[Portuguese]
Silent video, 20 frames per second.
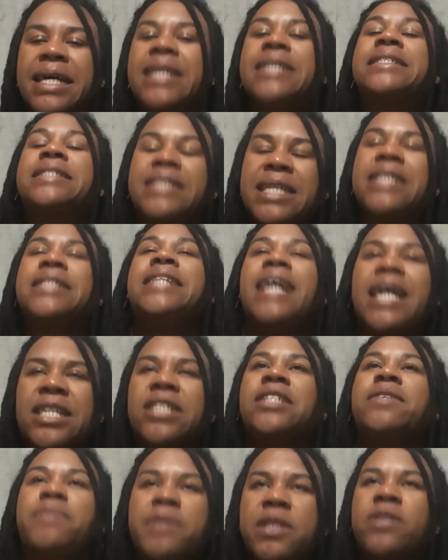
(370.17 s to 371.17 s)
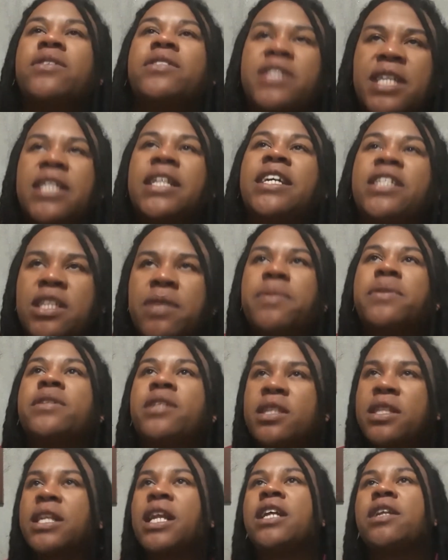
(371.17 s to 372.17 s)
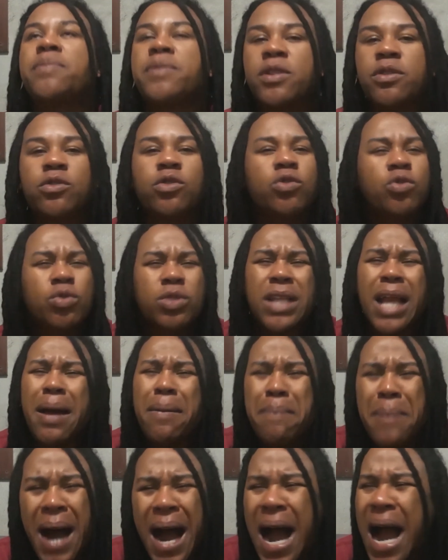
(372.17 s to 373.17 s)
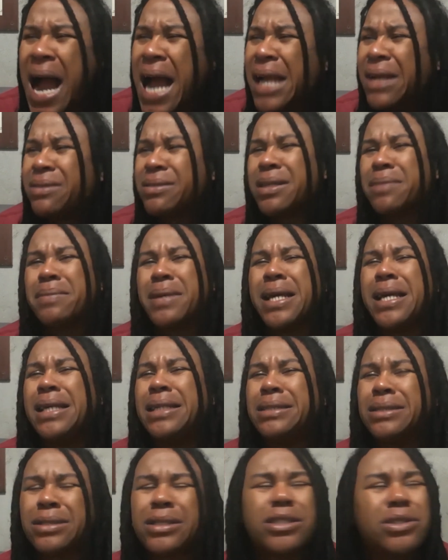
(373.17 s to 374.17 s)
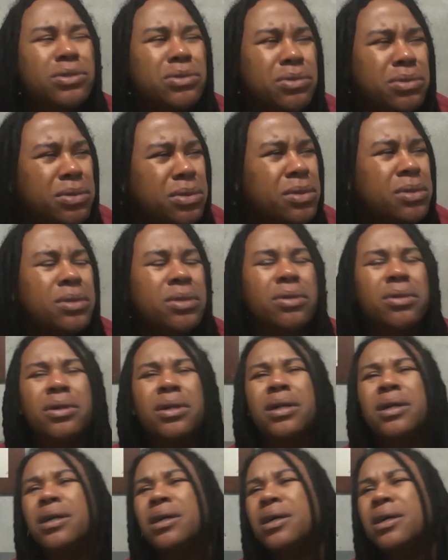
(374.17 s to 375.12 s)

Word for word: Ansiedade, depressão, ansiedade, depressão, ansiedade, depressão. Junto com o trabalho também, estudo.